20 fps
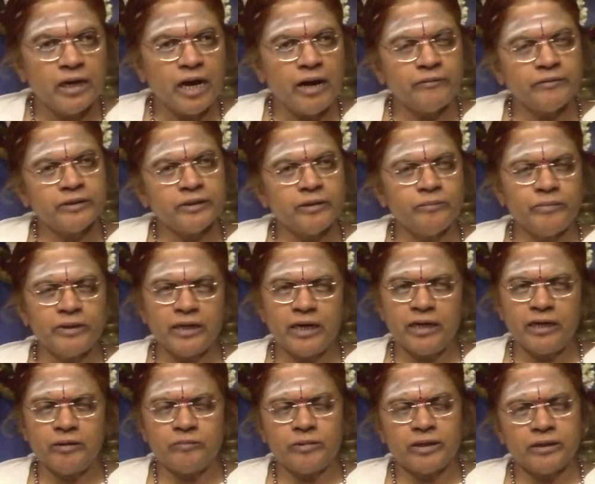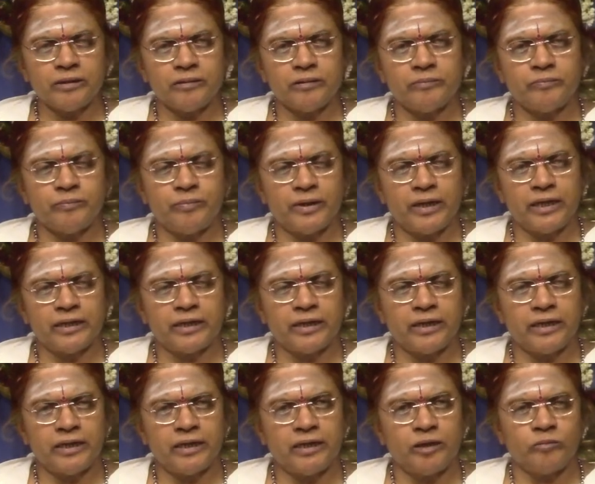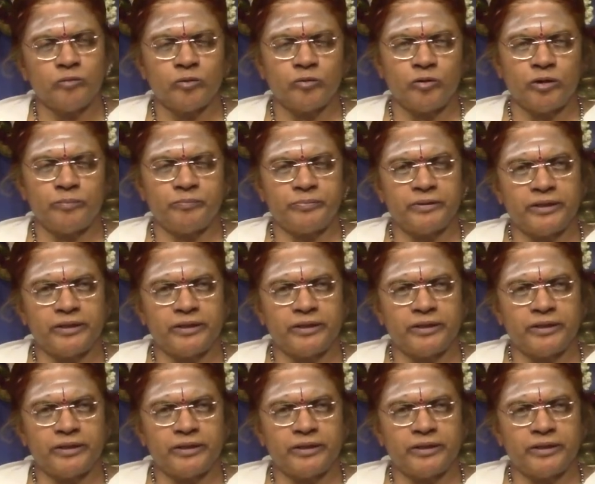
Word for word: அவர் ரொம்ப நாள் நம்மளை பார்க்கலை நம்ம கூட